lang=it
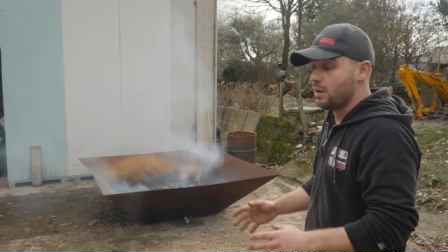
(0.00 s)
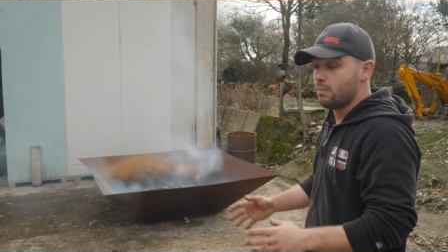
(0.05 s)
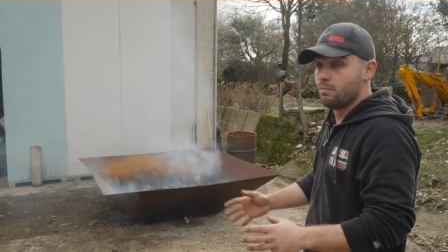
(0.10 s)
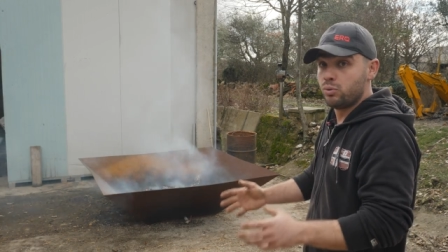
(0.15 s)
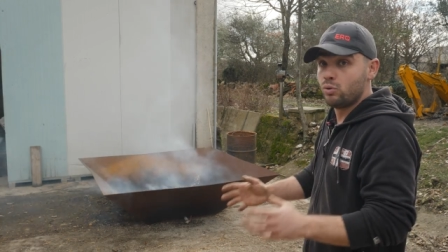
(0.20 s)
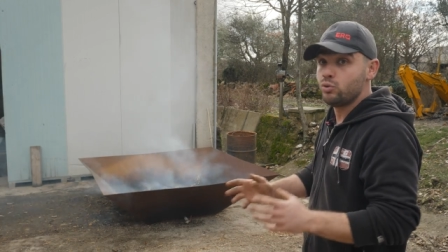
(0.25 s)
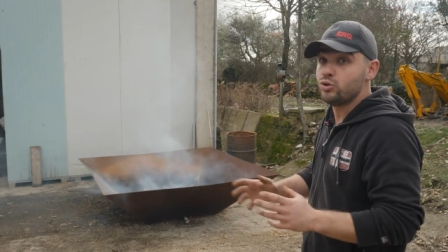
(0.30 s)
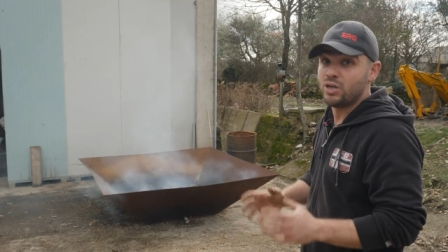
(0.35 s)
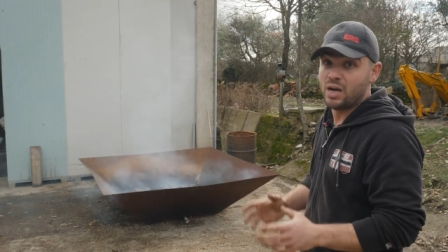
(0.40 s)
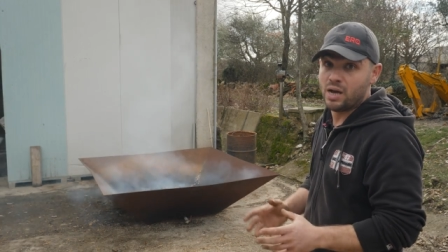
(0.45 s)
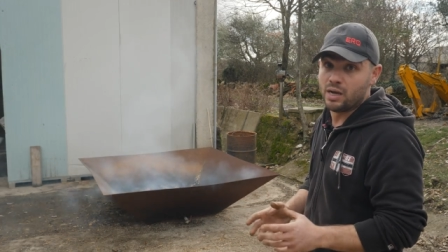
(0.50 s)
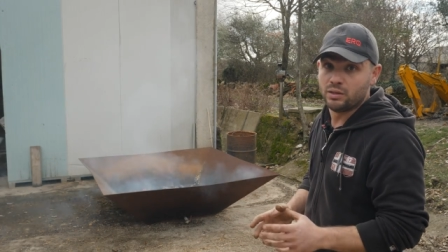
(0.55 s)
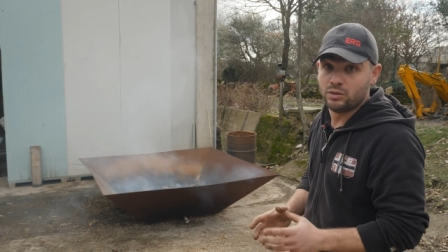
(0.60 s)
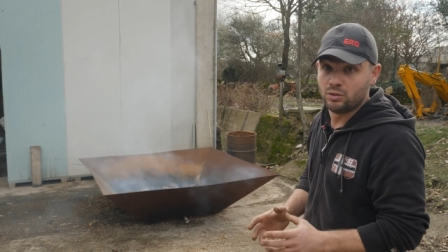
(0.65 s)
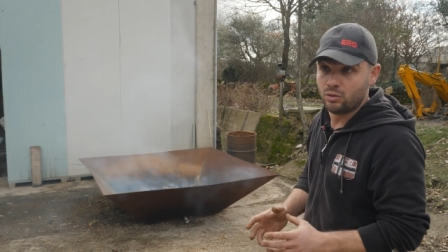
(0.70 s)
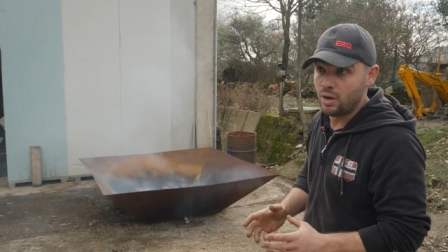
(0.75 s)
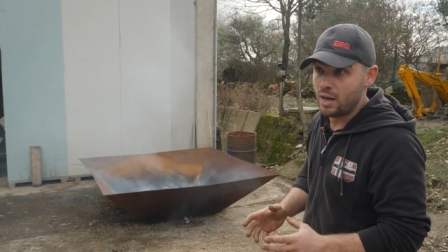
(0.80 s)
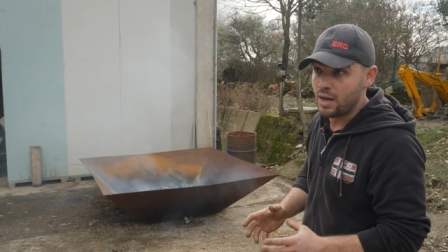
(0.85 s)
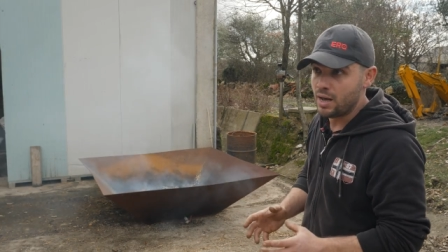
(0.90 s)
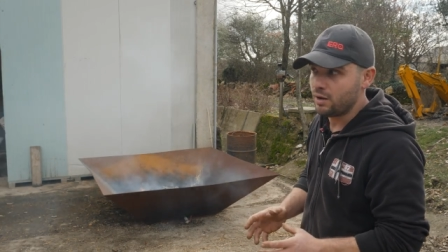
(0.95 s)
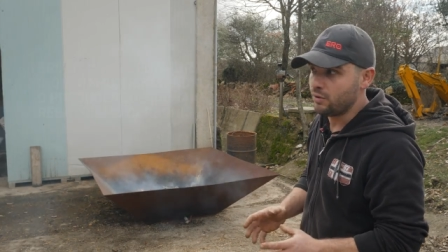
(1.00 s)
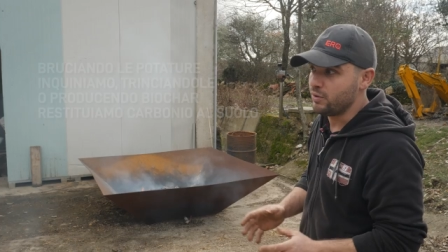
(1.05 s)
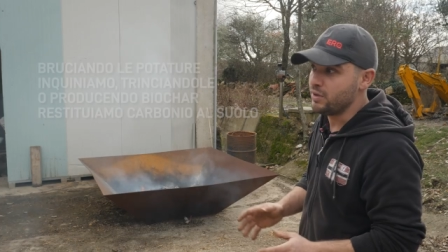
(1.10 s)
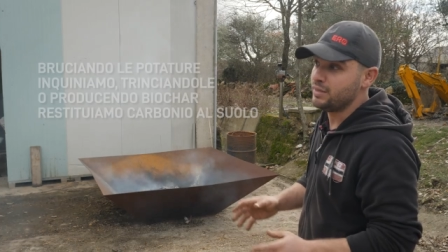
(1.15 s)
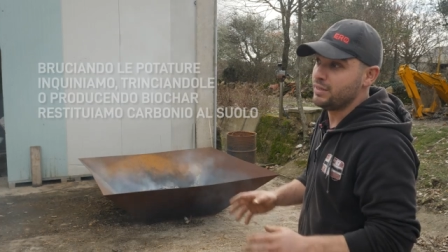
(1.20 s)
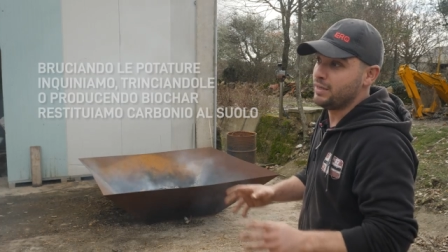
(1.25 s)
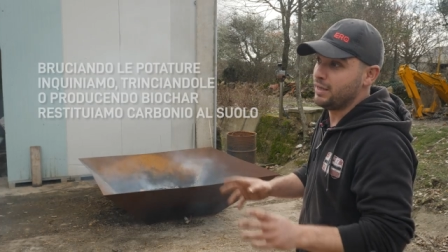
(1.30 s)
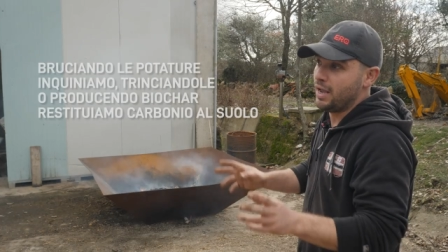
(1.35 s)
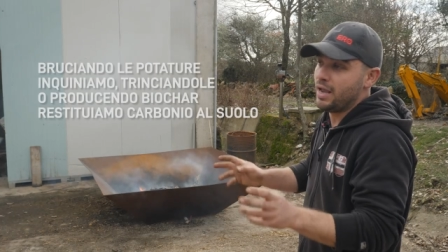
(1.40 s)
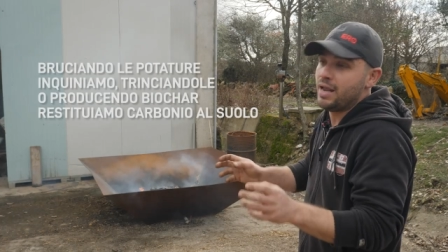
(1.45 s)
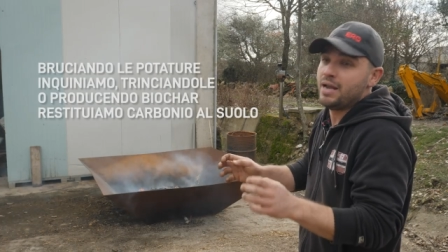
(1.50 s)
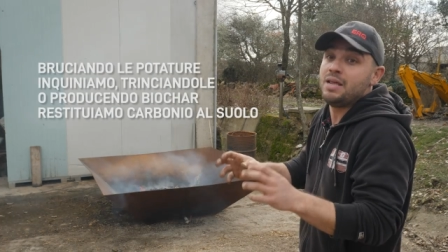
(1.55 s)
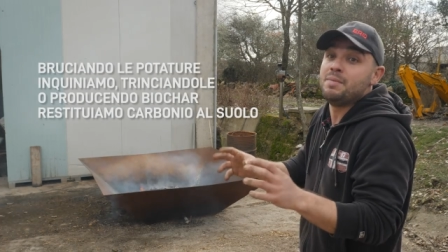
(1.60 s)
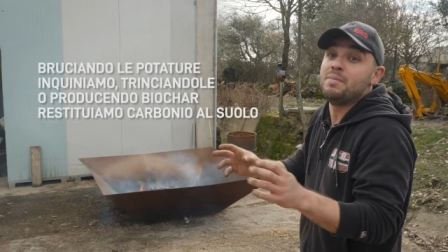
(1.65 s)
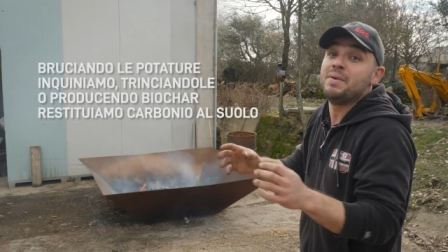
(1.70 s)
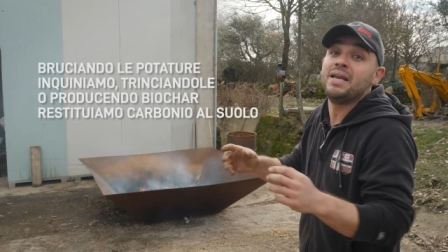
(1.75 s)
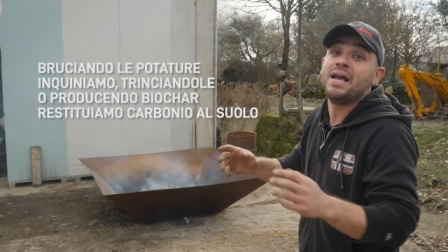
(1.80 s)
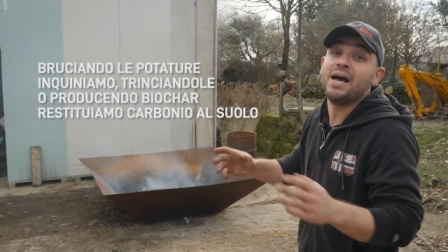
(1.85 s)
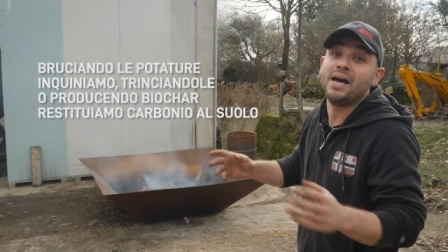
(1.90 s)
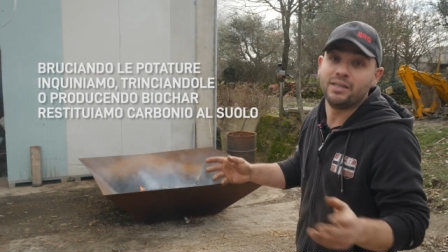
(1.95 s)
Bruciandola, quindi
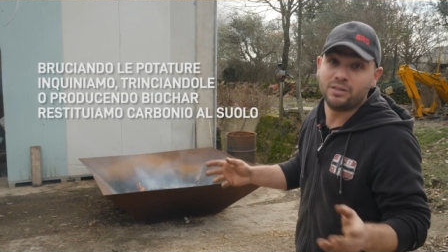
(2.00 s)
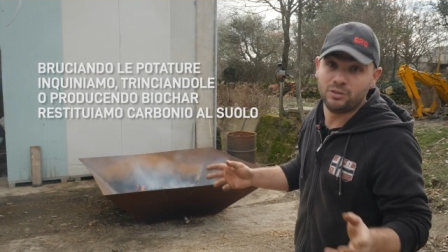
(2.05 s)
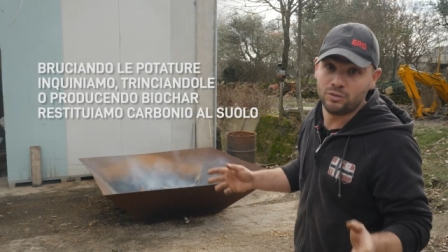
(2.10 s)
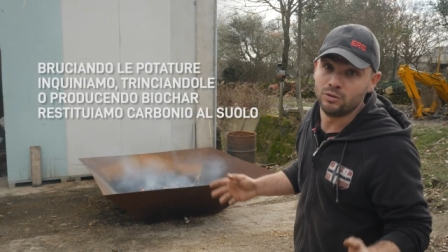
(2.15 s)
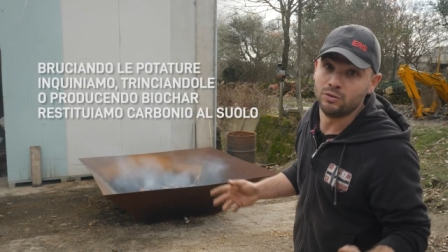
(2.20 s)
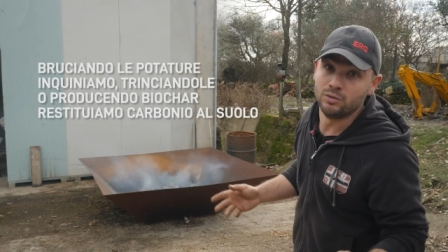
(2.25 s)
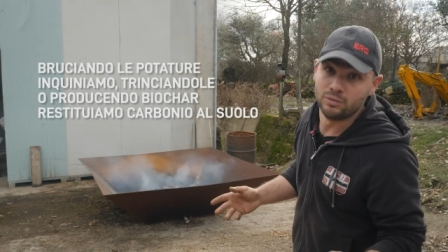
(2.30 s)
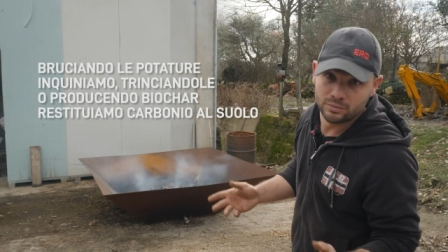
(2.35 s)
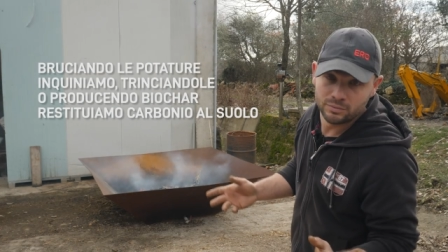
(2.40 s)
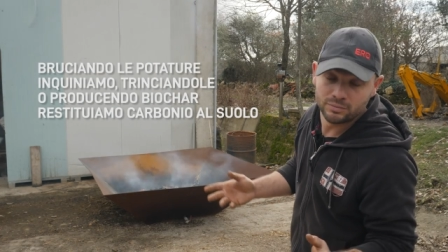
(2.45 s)
eliminando